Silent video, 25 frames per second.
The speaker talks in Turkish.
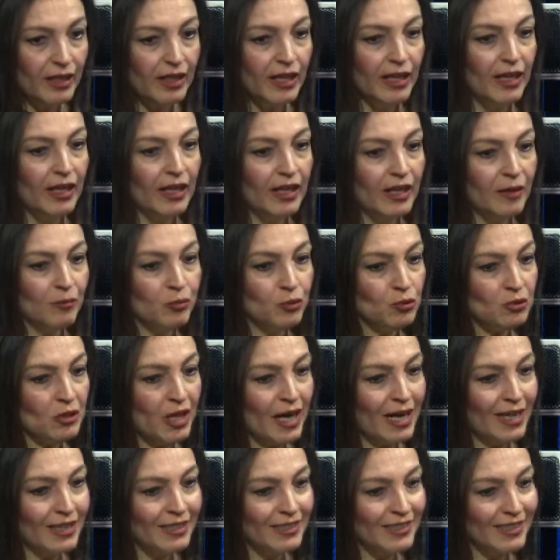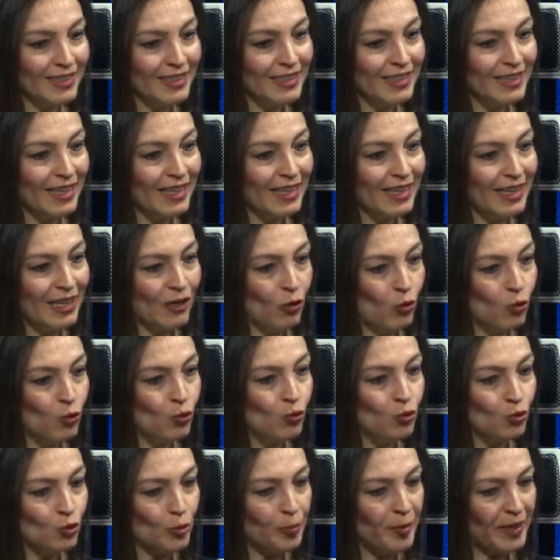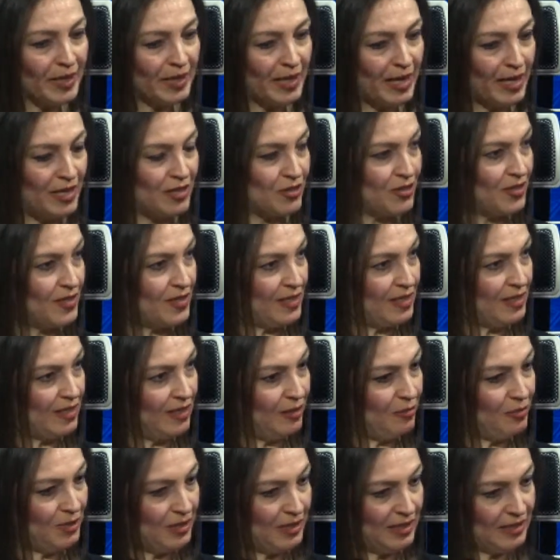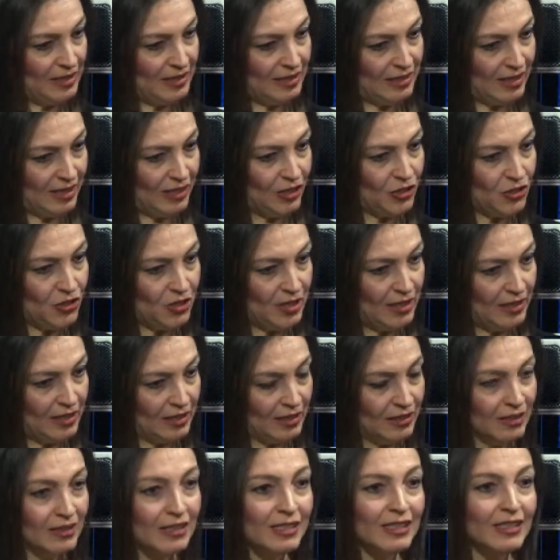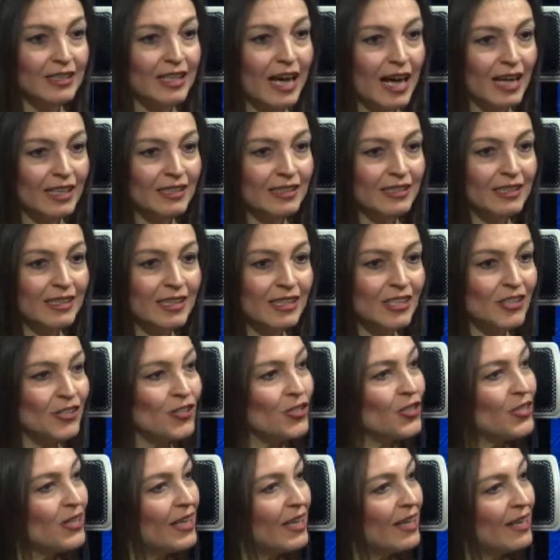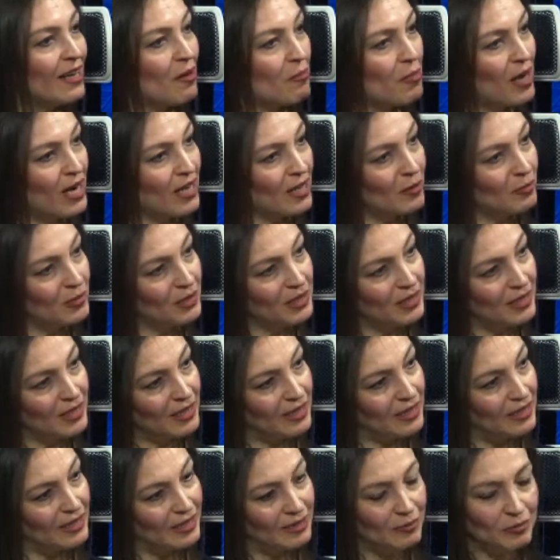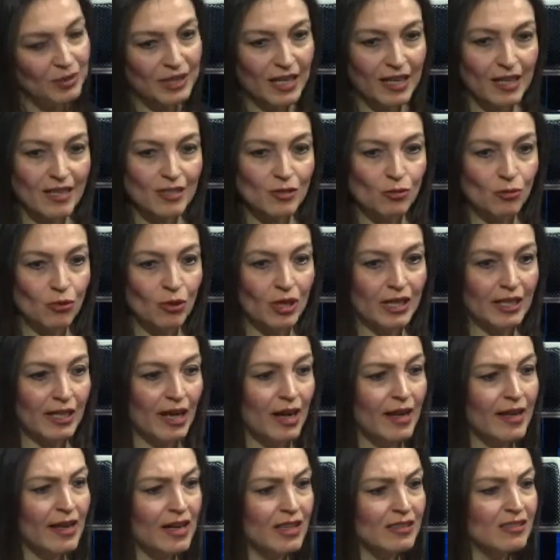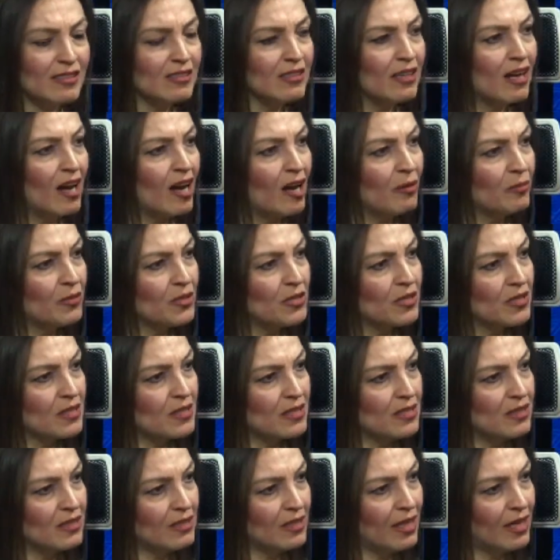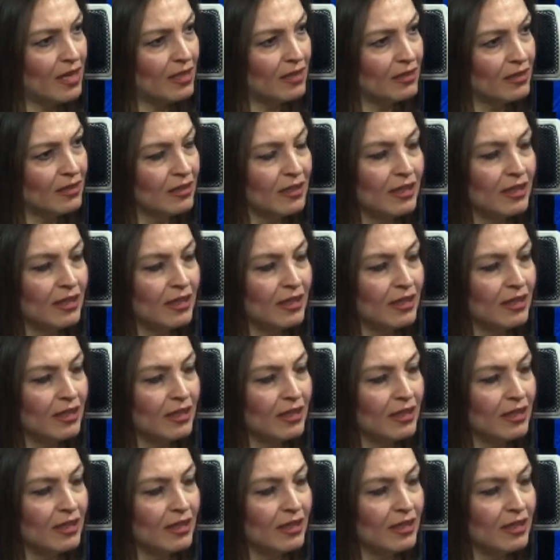E, bunlar da gene o grup enerjisiyle birlikte kişilerin kendi içlerine bakmalarını, biraz o hani hayatın karmaşasından